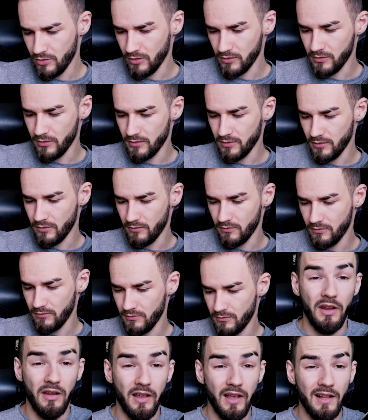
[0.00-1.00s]
Co to są?
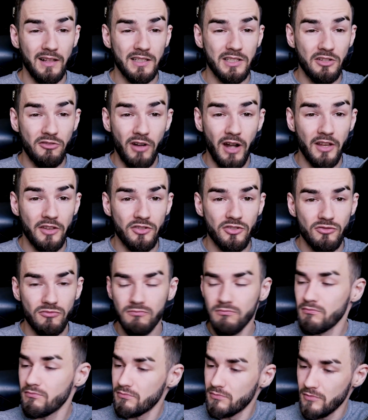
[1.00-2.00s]
Pringlesy Ranch.